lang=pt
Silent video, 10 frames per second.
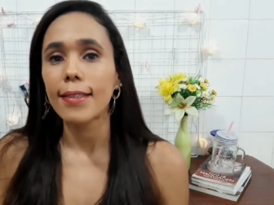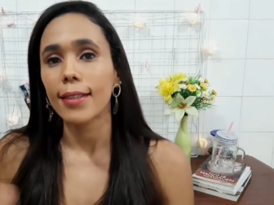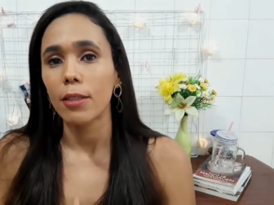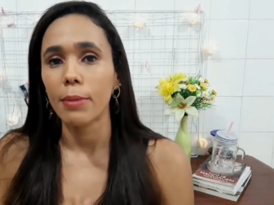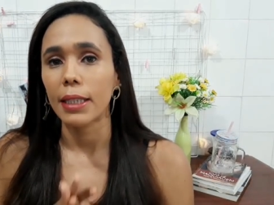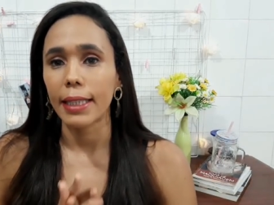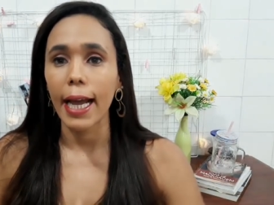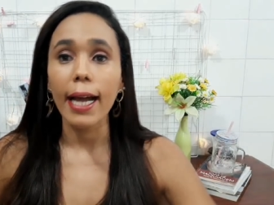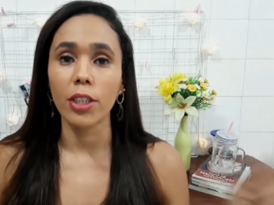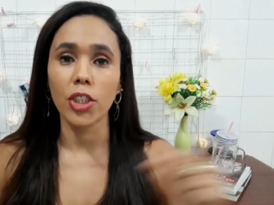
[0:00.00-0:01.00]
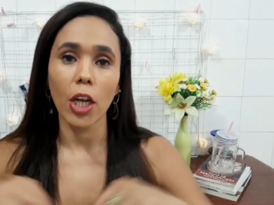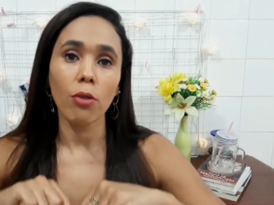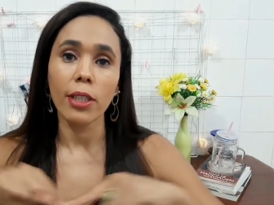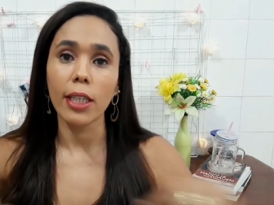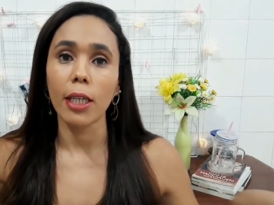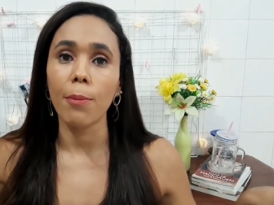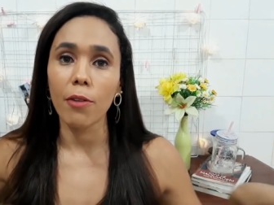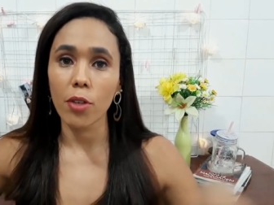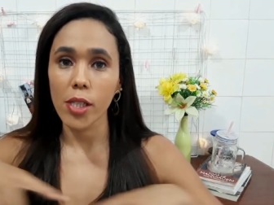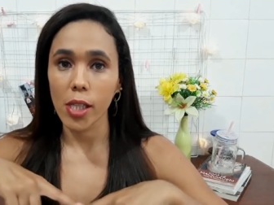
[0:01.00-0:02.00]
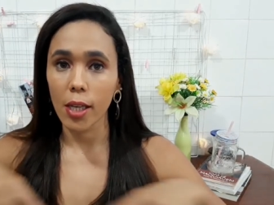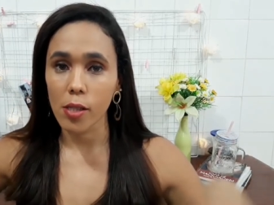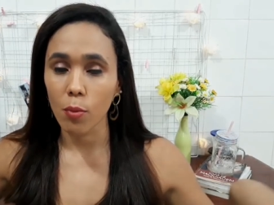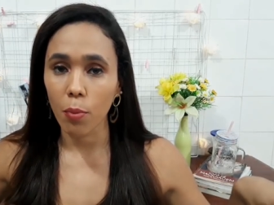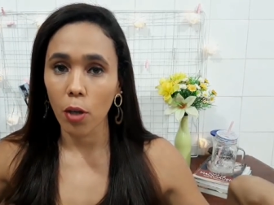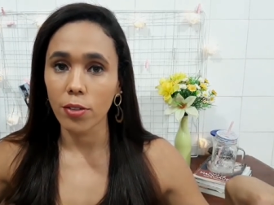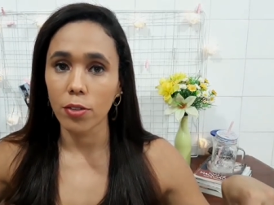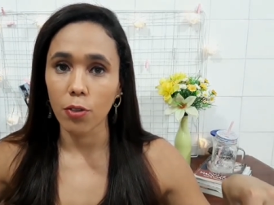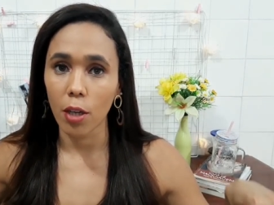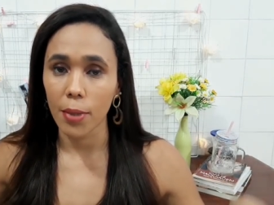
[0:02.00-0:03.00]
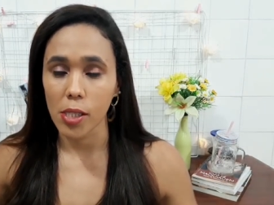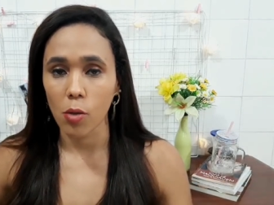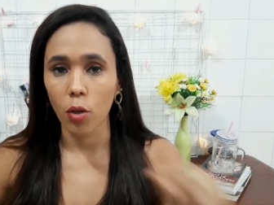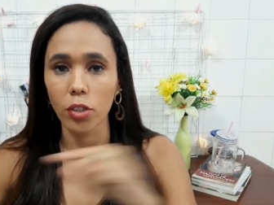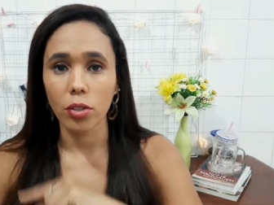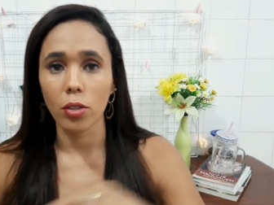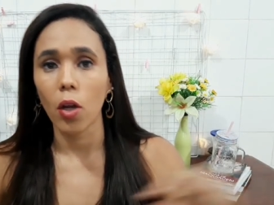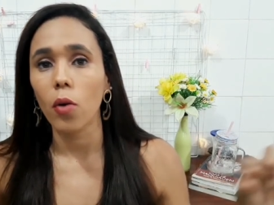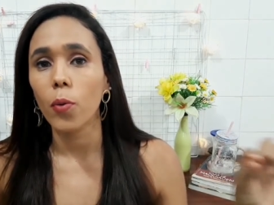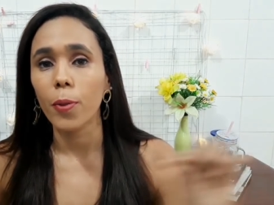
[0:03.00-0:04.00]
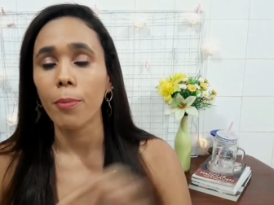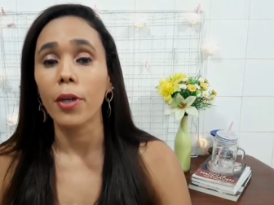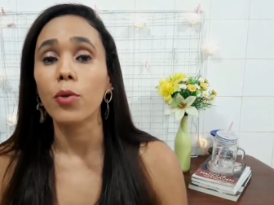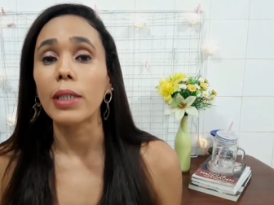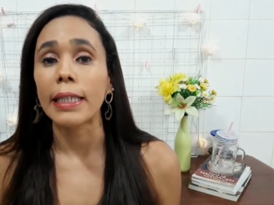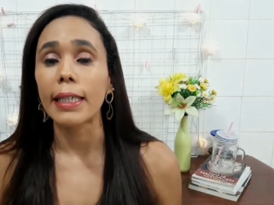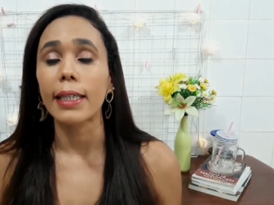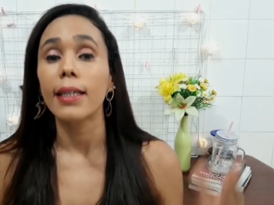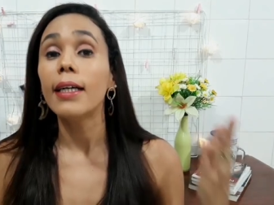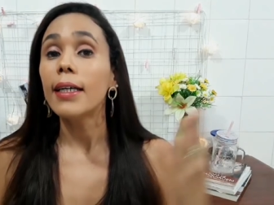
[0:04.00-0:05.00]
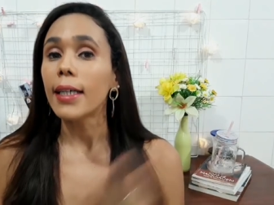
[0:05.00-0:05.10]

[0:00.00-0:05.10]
a se alimentar. Vou deixar o link aqui para vocês no box de informações, logo o primeiro link.